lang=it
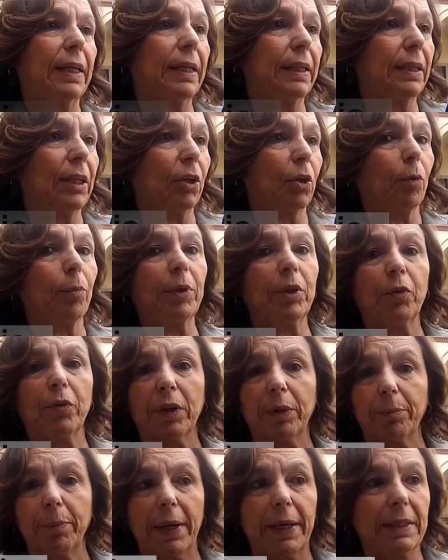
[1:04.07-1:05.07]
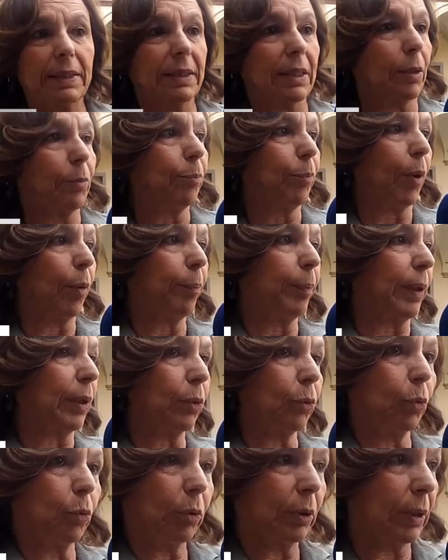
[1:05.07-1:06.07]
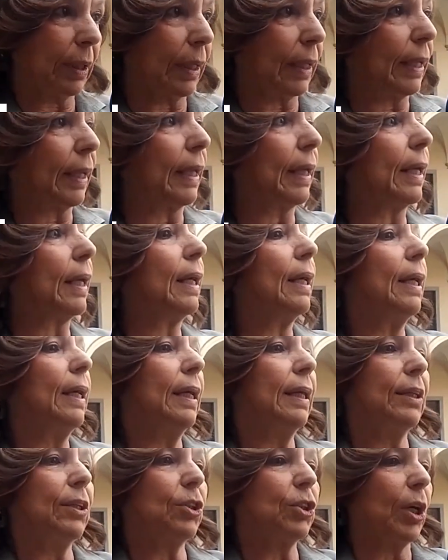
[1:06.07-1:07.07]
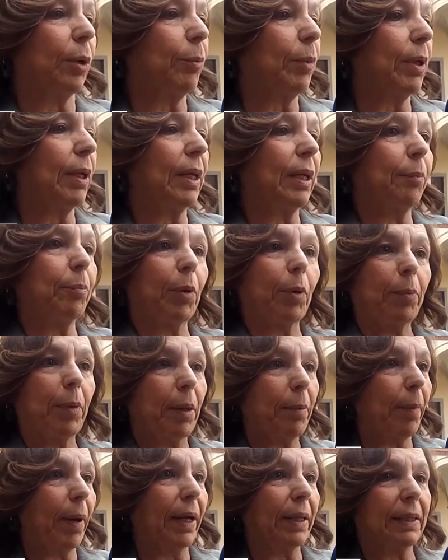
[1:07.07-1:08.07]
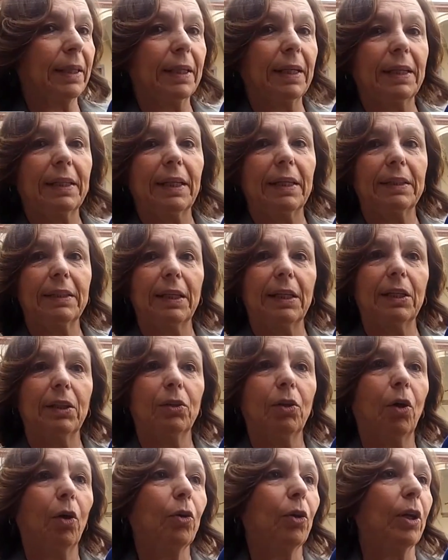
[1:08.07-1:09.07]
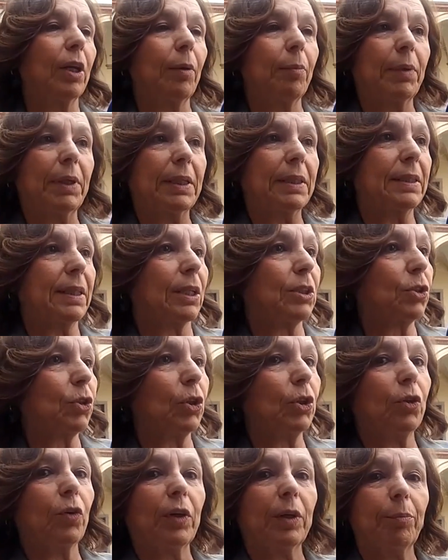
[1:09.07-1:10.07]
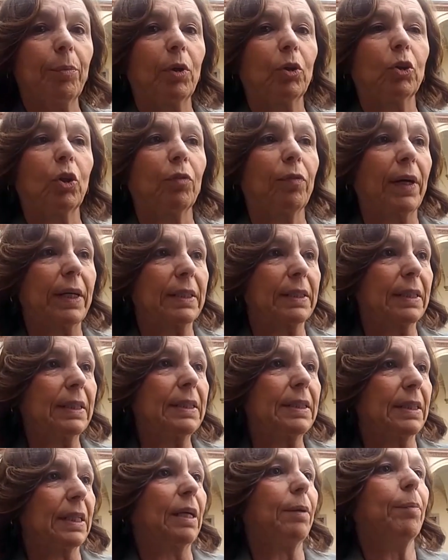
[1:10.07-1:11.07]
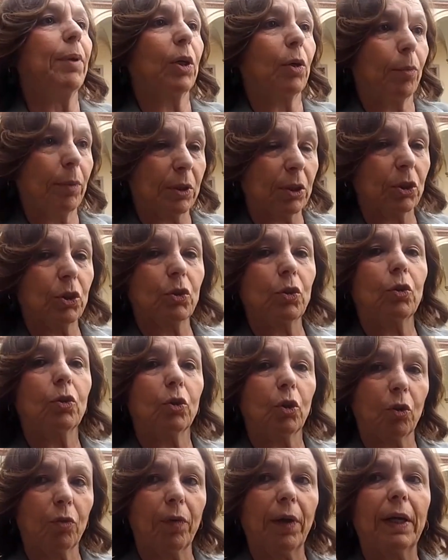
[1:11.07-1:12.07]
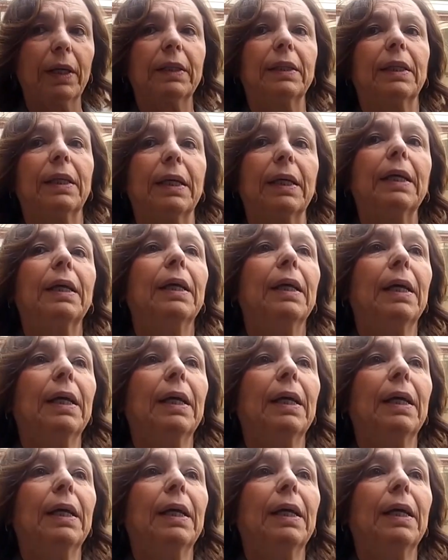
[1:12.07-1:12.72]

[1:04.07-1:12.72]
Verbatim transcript: rete come dovrebbe essere un po' per tutte le, diciamo, le problematiche del territorio, le amministrazioni dovrebbero trovarsi insieme come si sono trovate